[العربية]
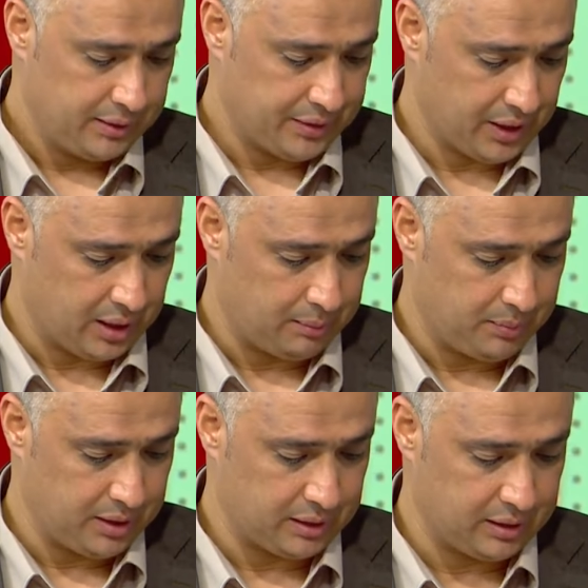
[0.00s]
رقم
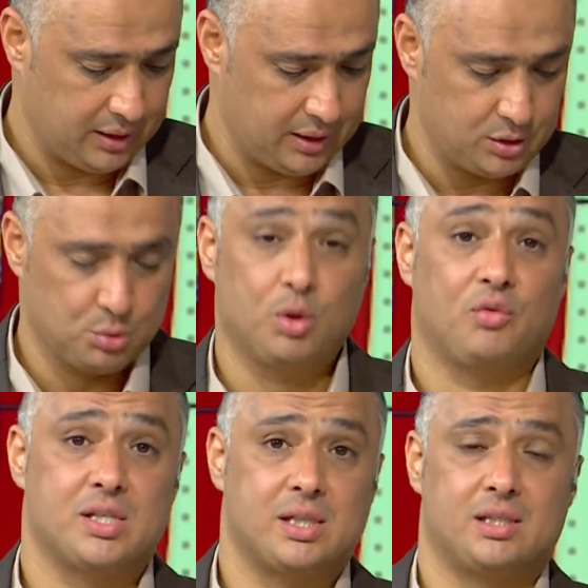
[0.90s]
اثنين جمهور
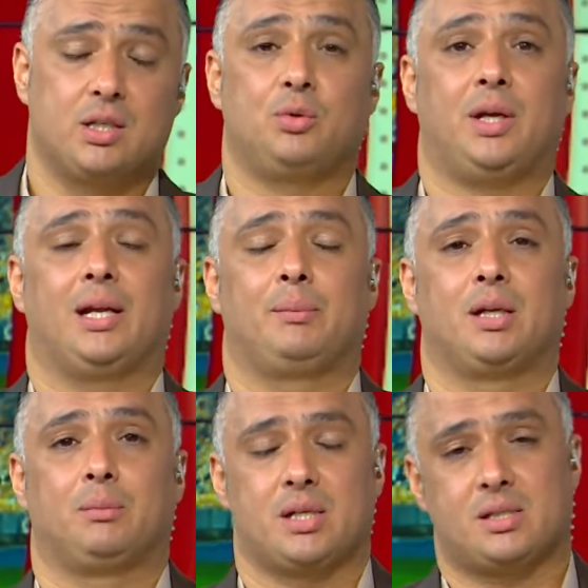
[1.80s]
الفيصلي سيكون على يمين
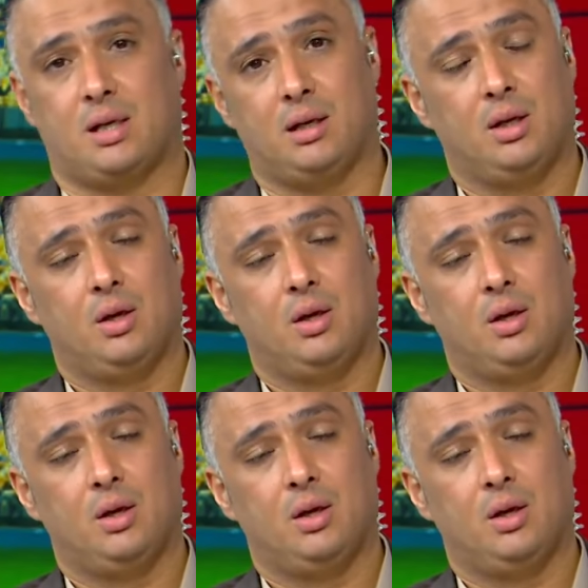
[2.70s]
المنصة